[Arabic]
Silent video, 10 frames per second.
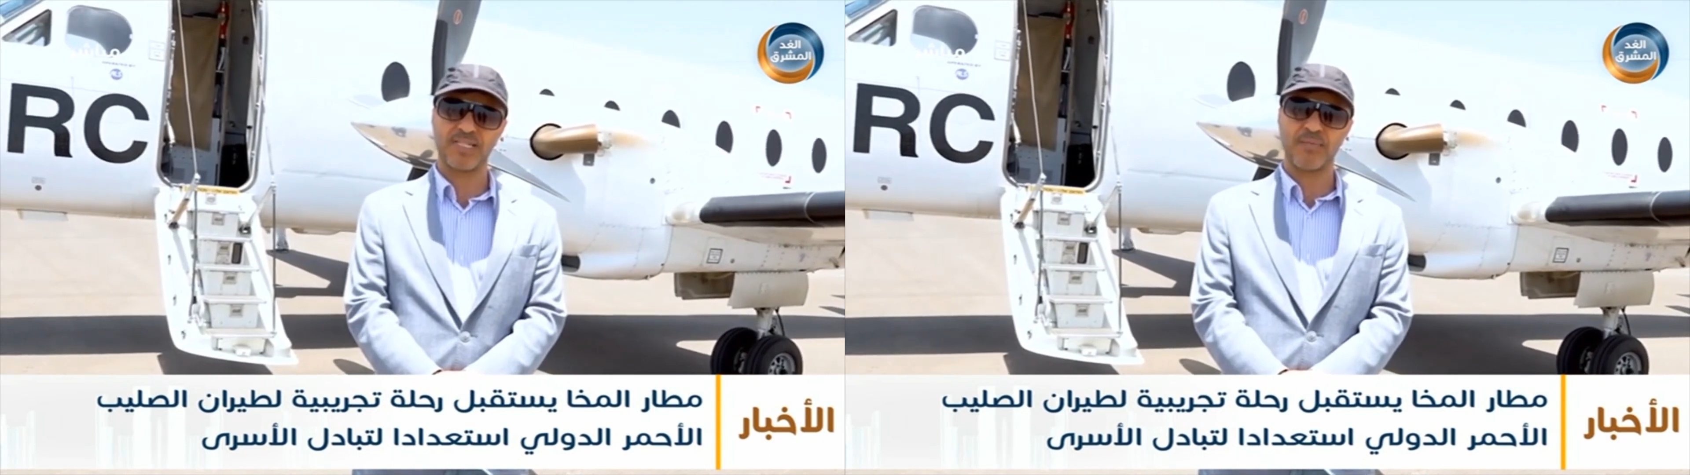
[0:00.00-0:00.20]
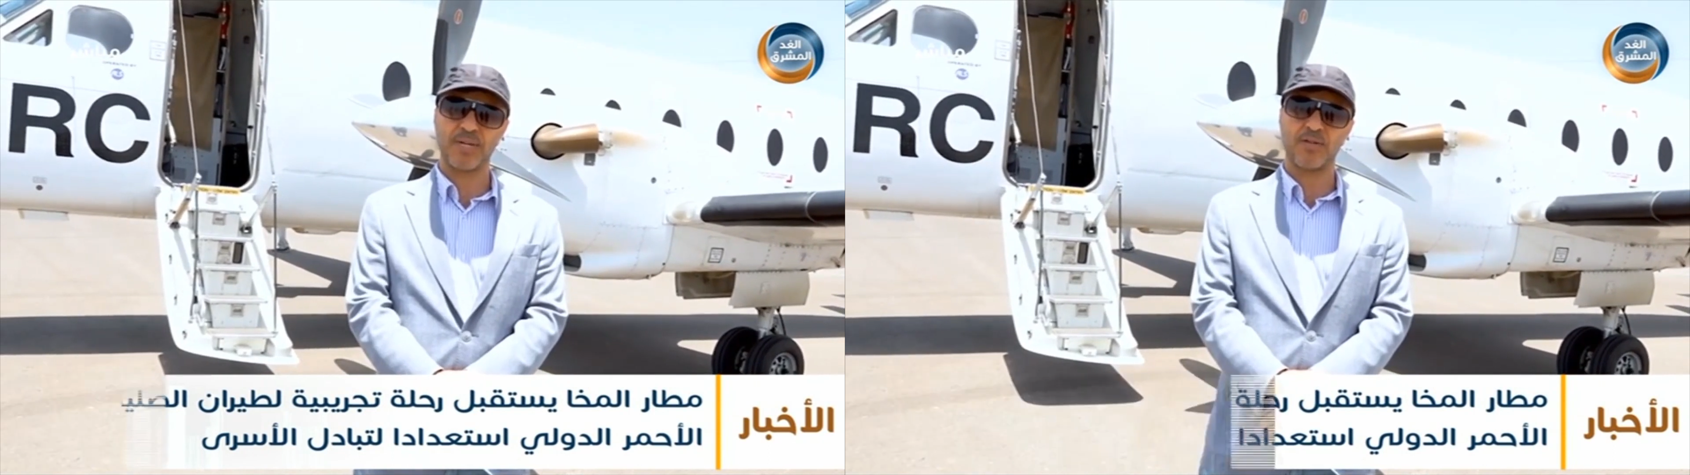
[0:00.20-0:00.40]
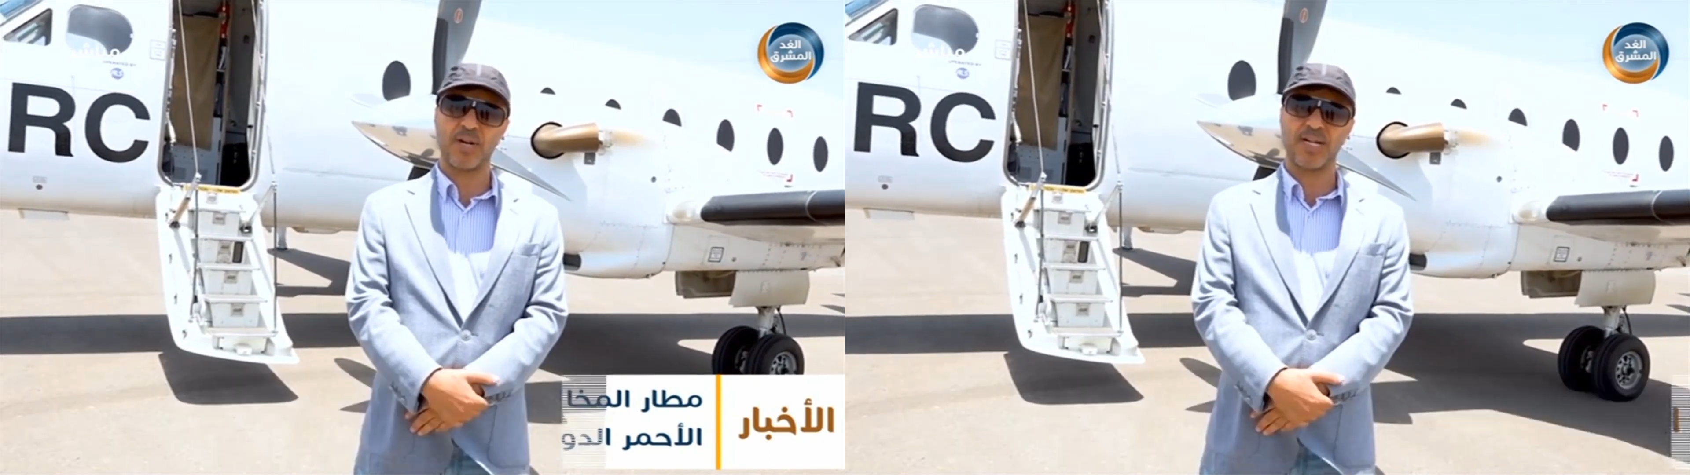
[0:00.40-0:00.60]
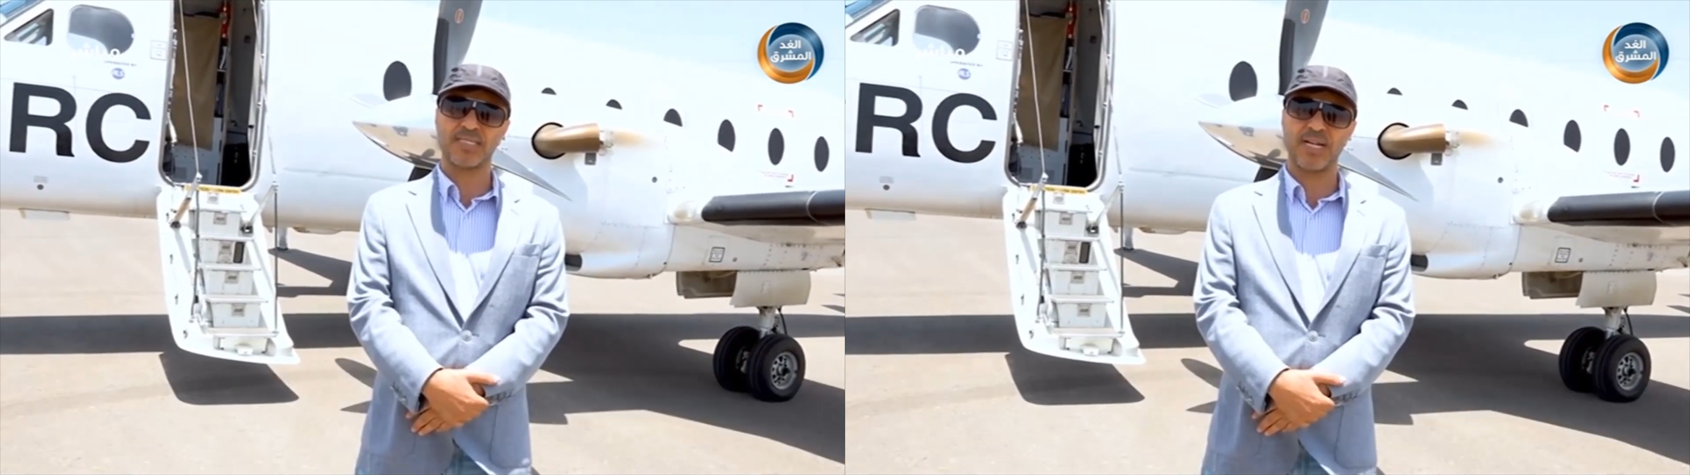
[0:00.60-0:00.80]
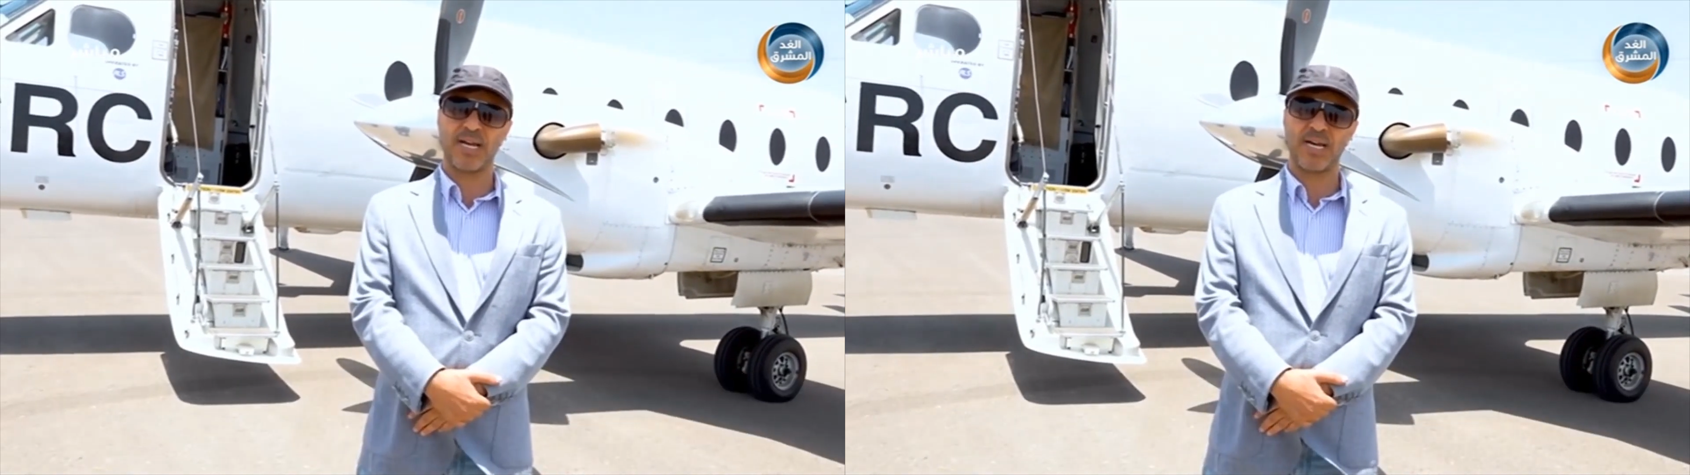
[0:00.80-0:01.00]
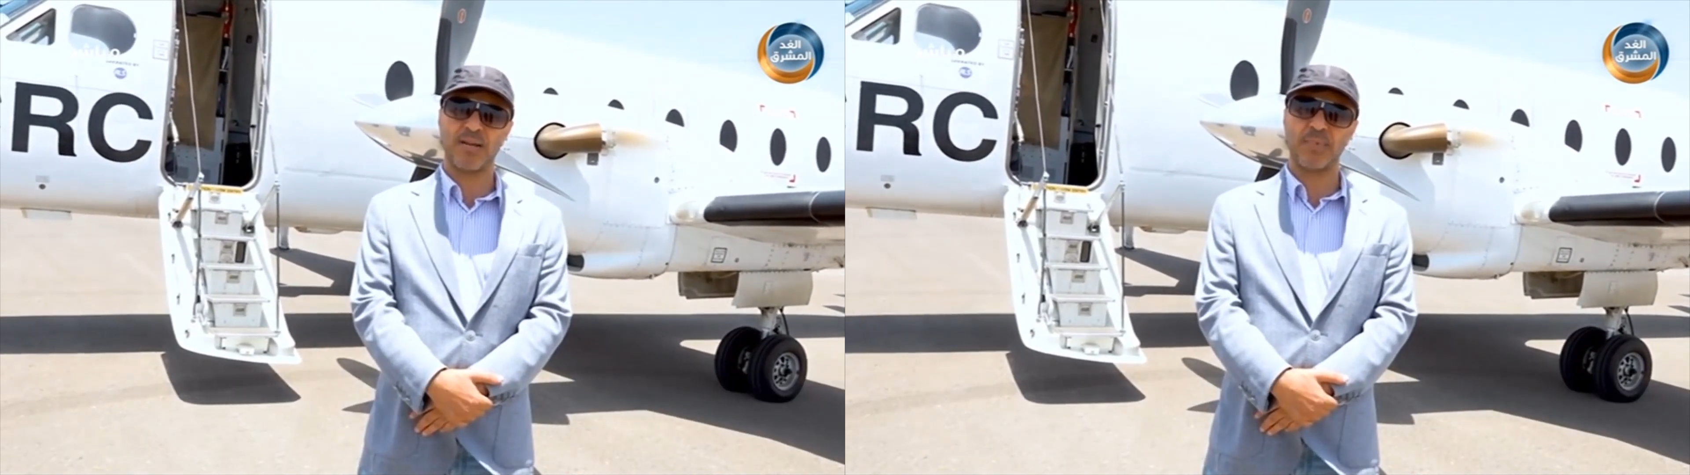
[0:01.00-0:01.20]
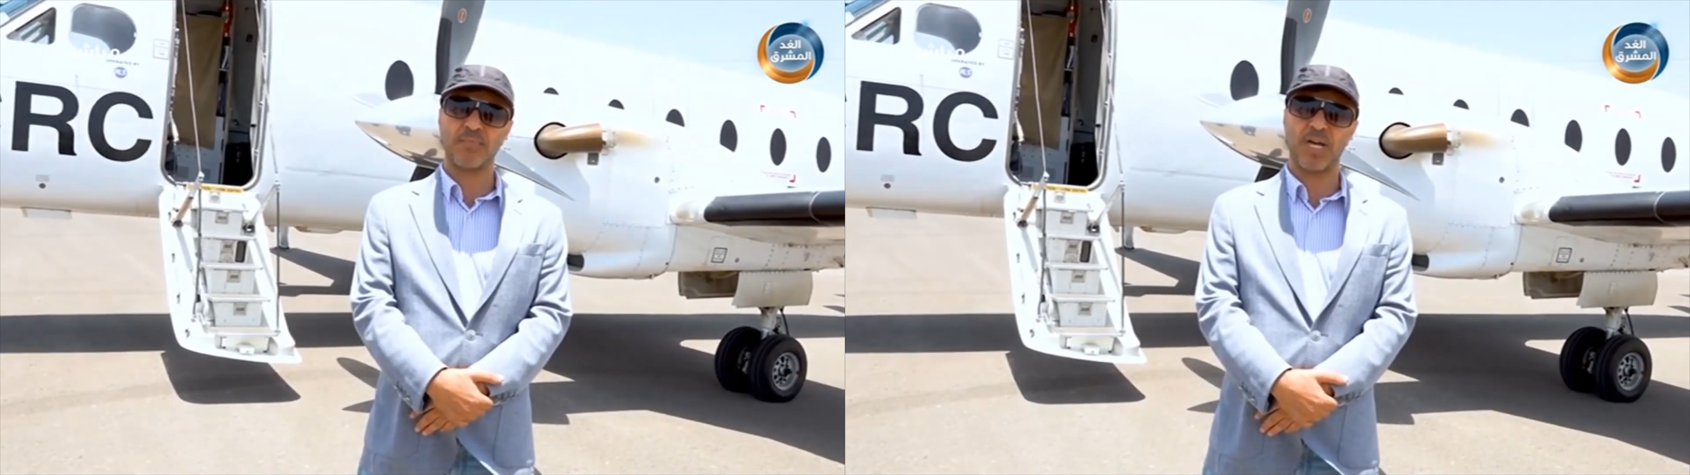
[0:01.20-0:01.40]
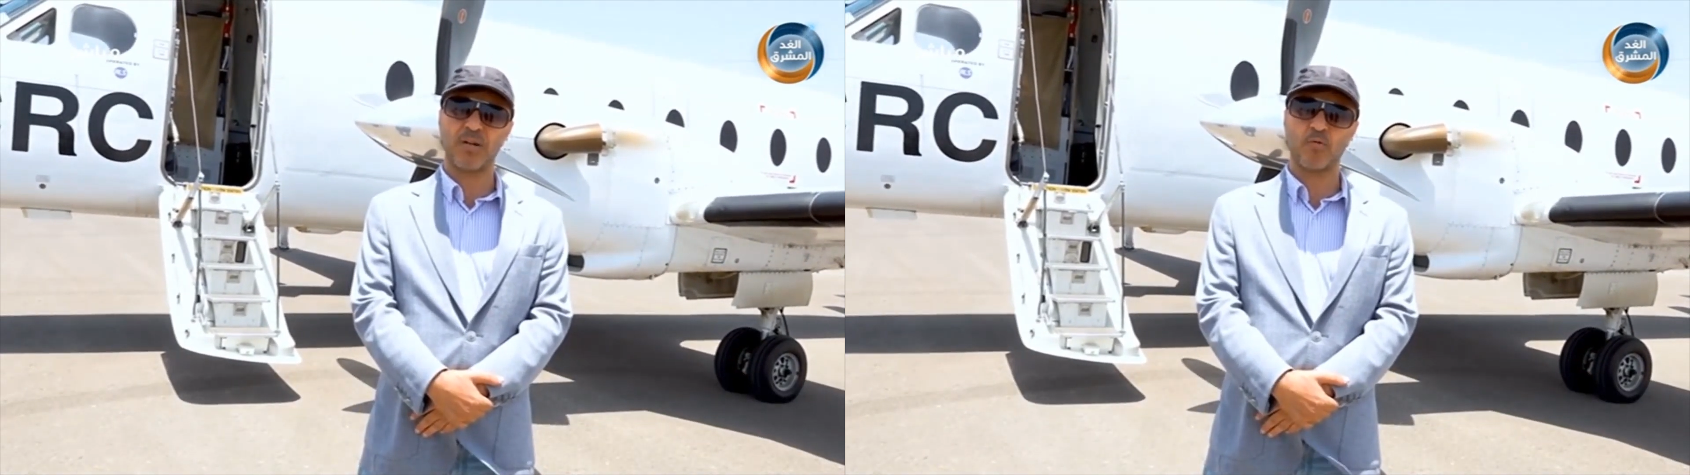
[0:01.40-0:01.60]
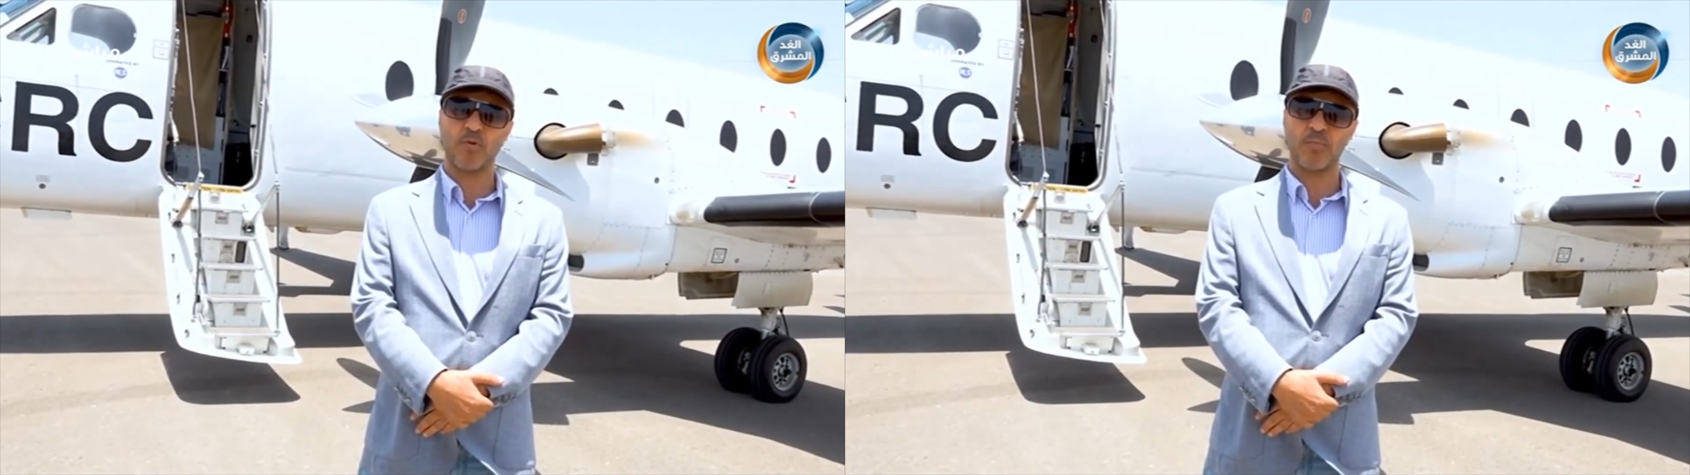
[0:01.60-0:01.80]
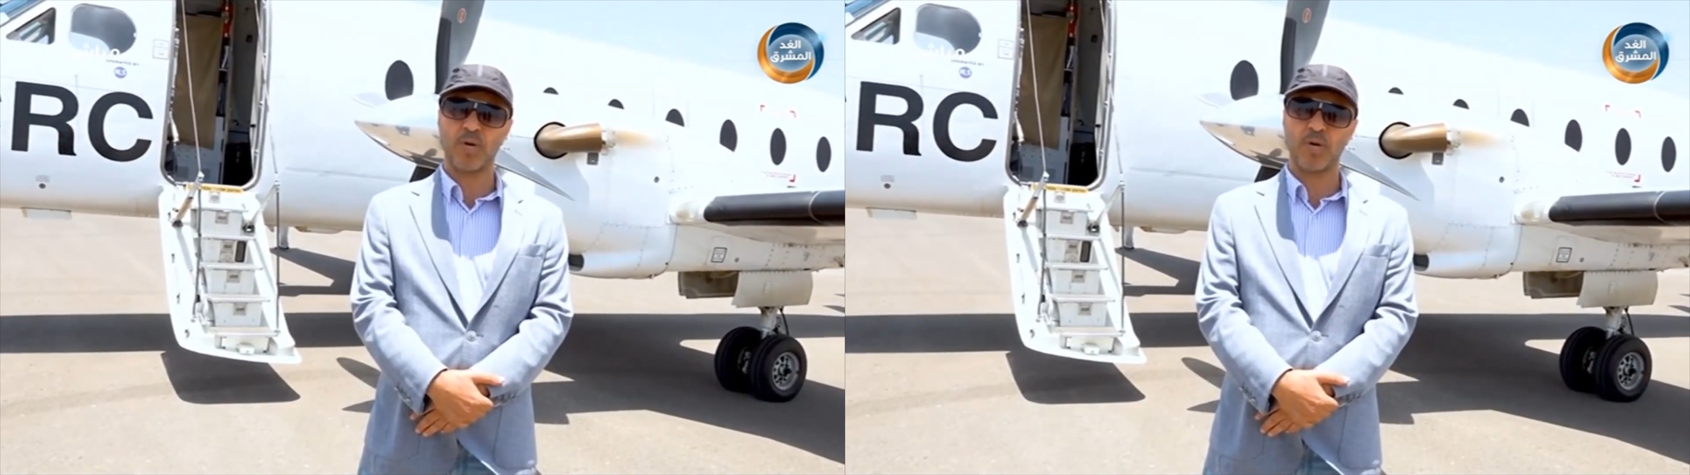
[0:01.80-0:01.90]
تبادل الأسرى على مبدأ الكل